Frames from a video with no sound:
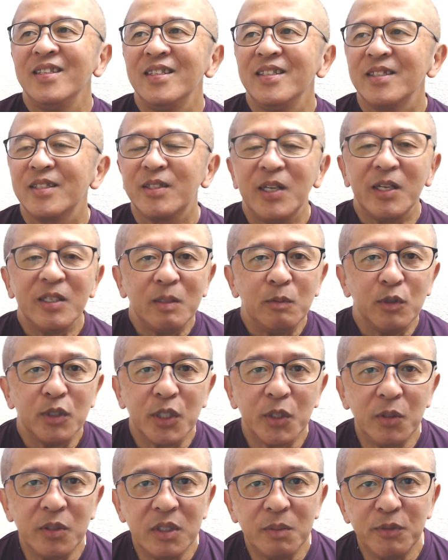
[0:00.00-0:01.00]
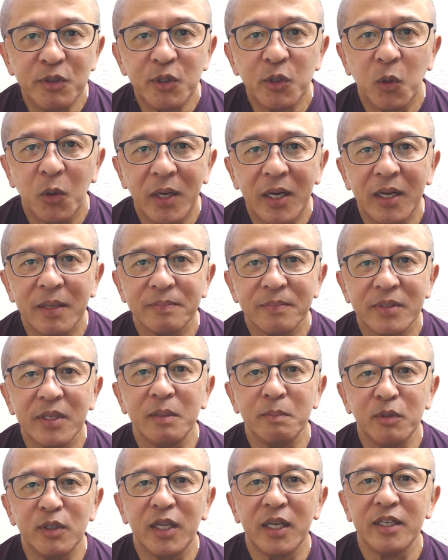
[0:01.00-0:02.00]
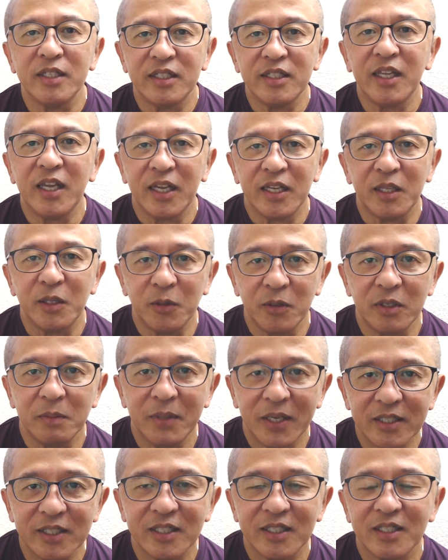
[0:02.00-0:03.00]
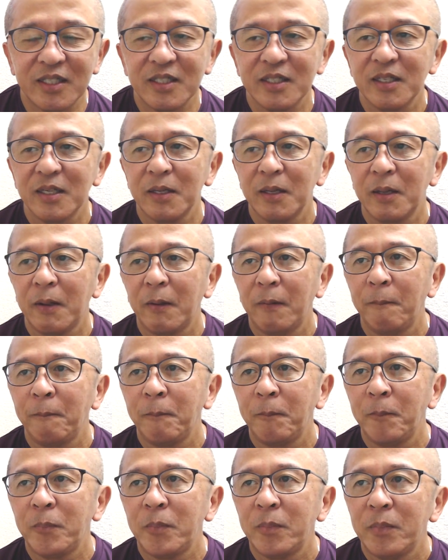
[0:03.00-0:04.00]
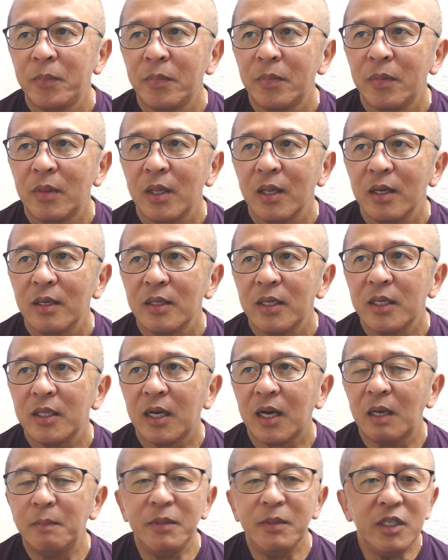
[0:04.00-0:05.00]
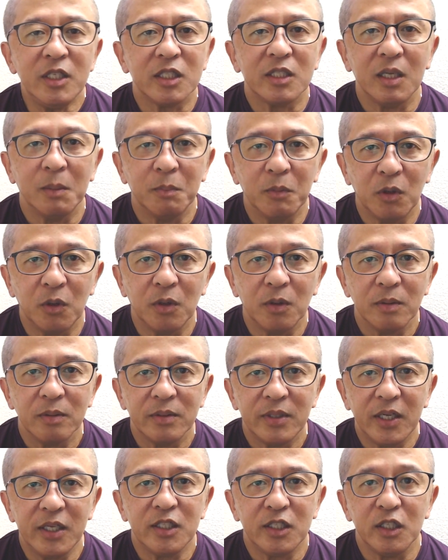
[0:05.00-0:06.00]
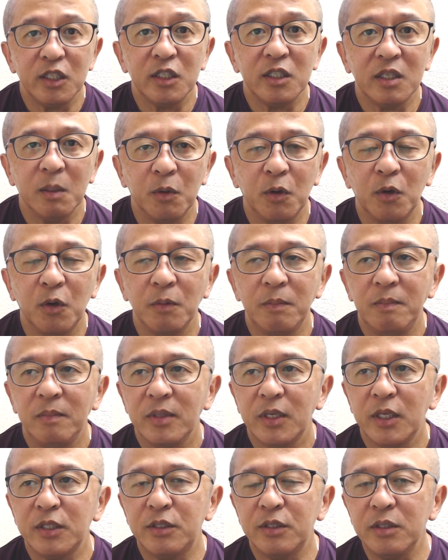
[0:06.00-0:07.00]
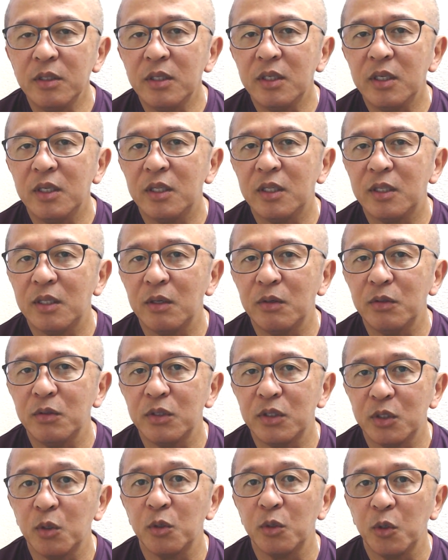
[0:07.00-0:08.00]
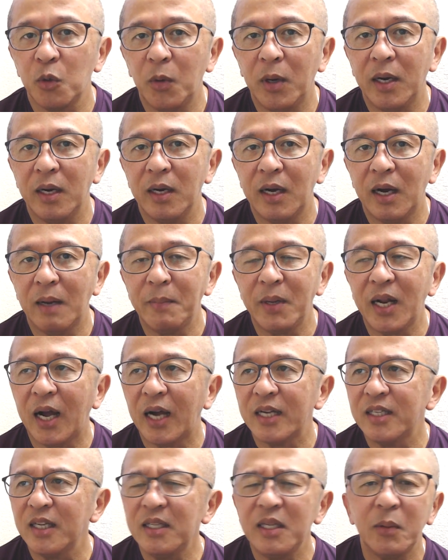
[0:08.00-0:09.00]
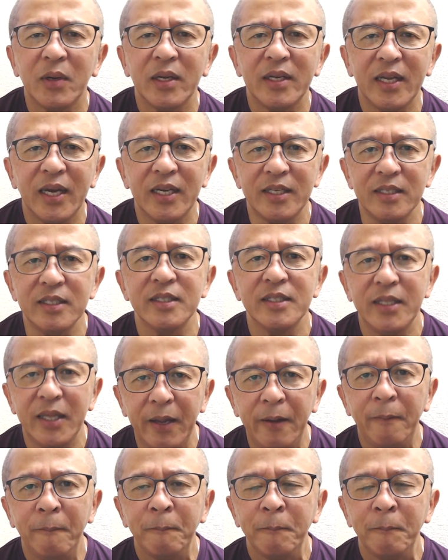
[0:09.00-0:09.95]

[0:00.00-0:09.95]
少なくともうちの事務所は全部電子でやっております。ただ紙にしても電子にしても手続きっていう仕事はあまり派手ではないですね。